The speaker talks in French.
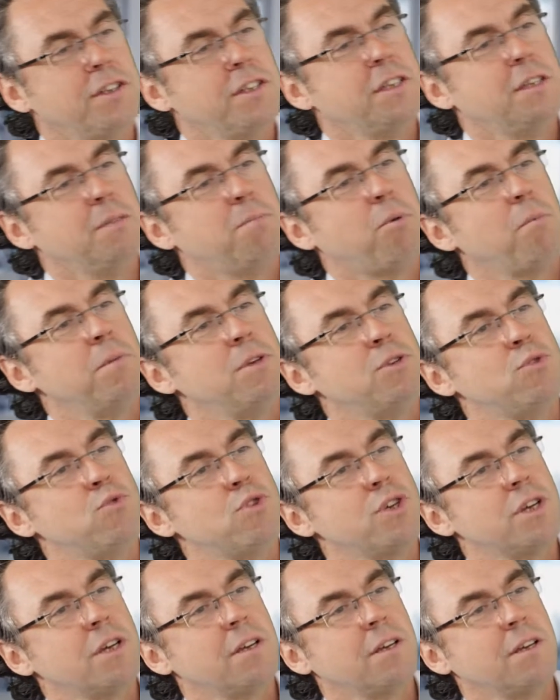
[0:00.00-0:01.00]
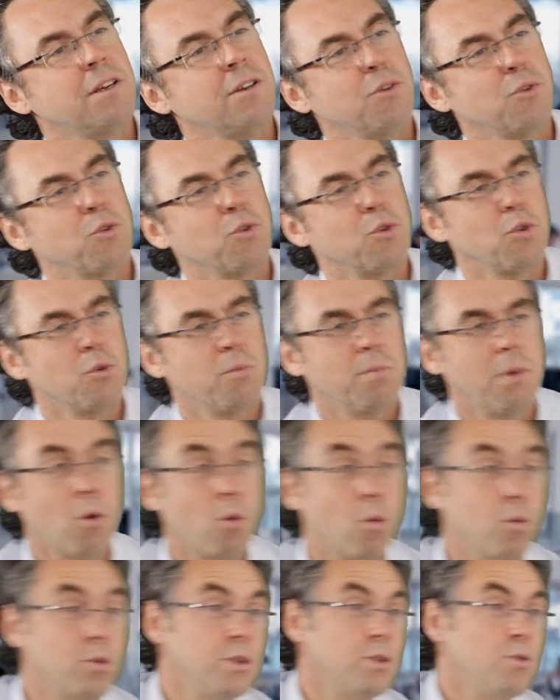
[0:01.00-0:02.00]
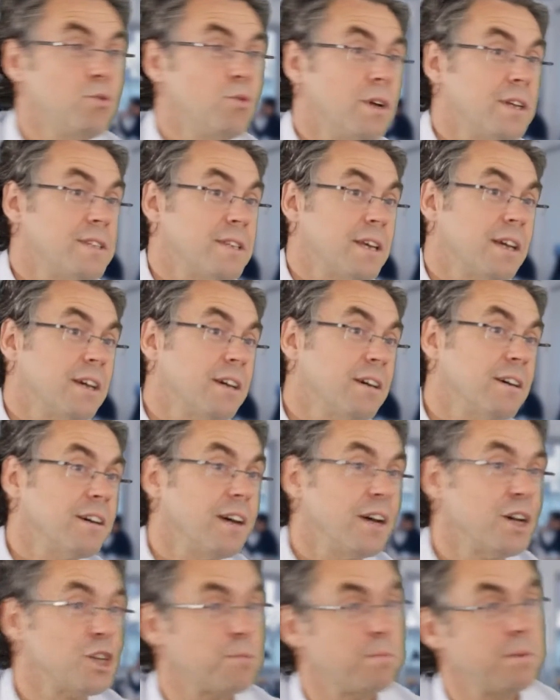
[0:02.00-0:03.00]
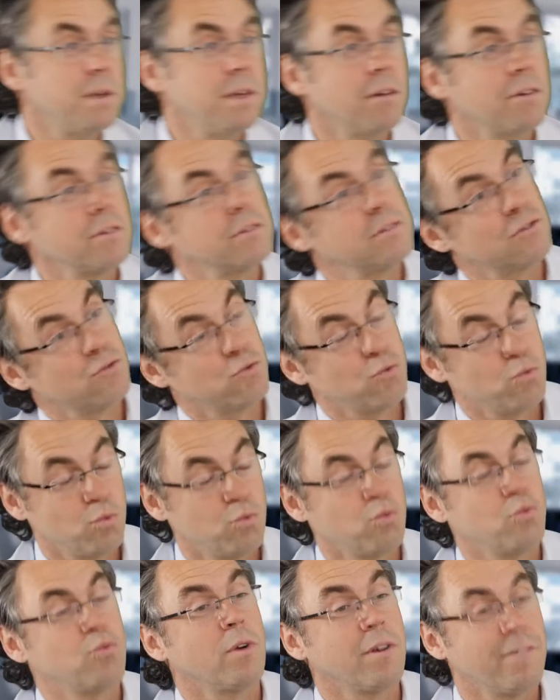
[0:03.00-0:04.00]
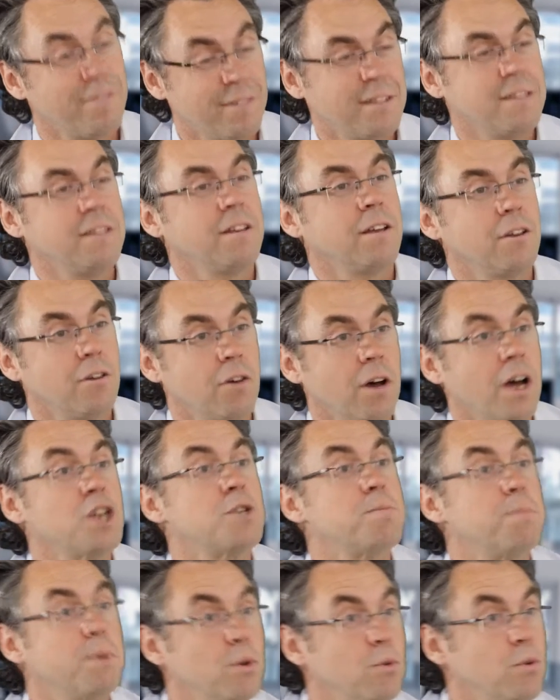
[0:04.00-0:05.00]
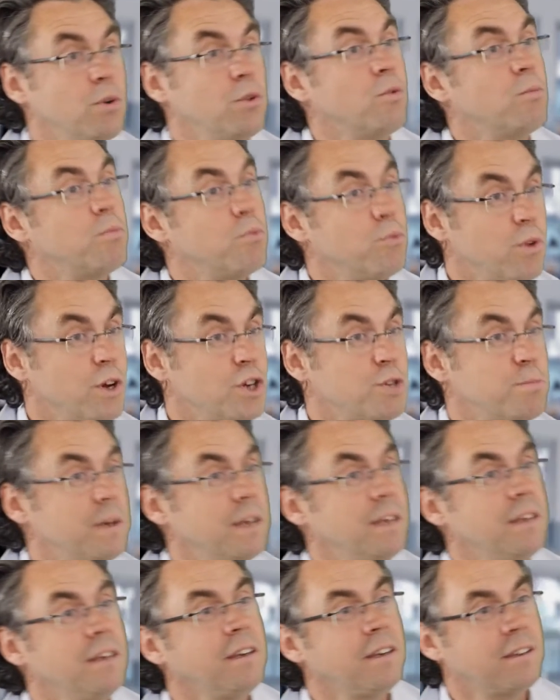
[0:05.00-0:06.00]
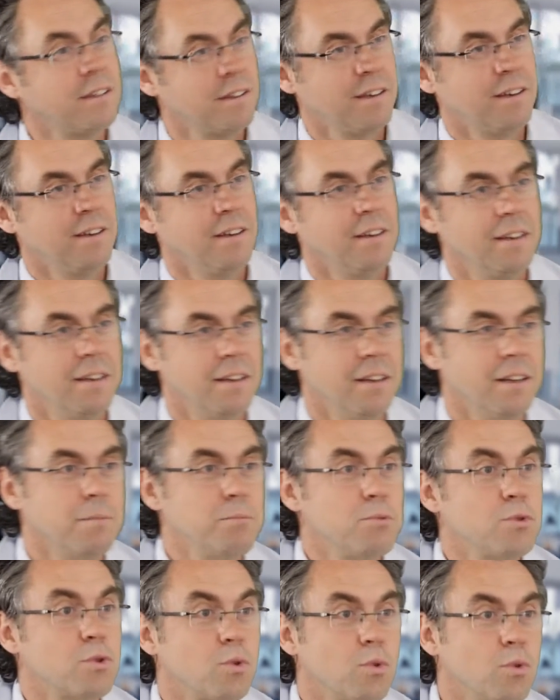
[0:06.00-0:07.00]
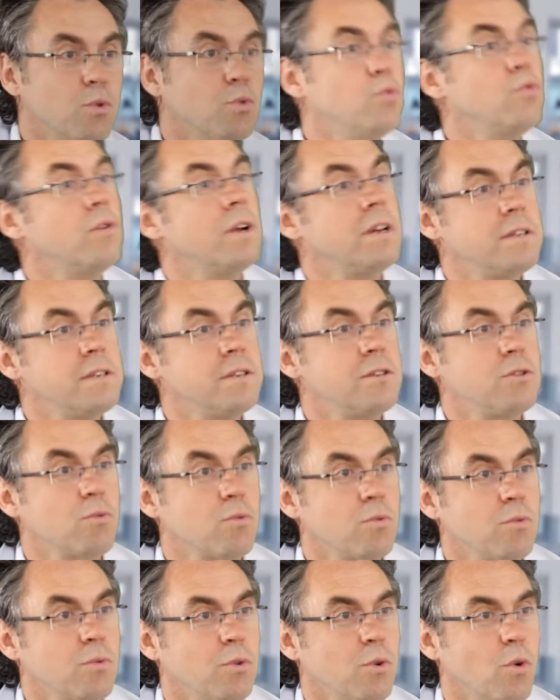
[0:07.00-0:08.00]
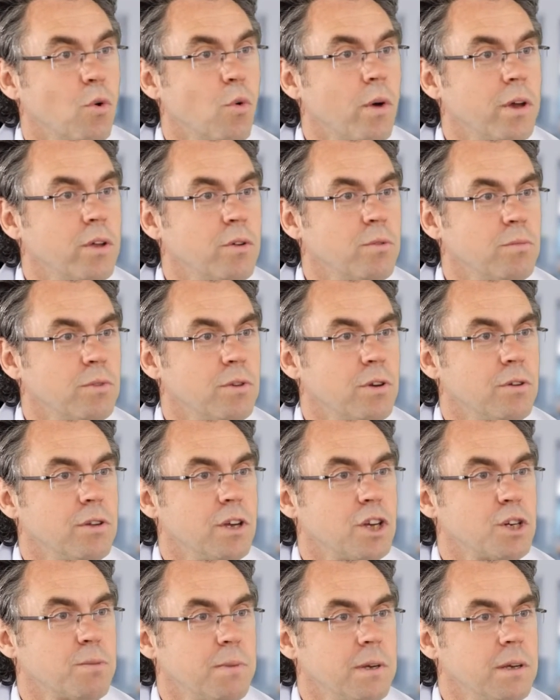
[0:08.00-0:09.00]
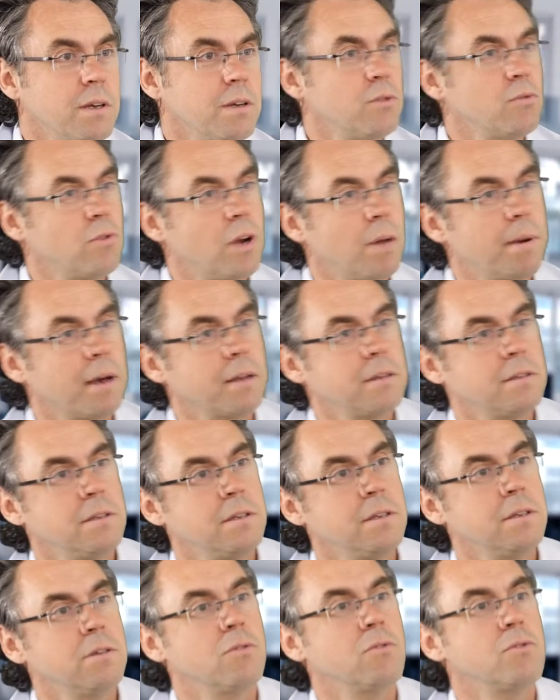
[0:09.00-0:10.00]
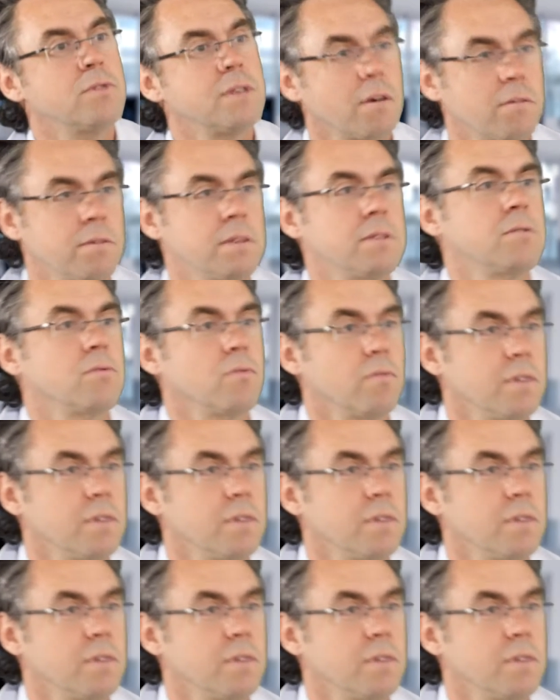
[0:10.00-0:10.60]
Guy, premier sujet, euh, ben, on continue la saga HP. je dois dire d'ailleurs HPE et non plus HP Inc. Hein, puisque nouvelle scission euh, au royaume d'HP de la partie euh, service.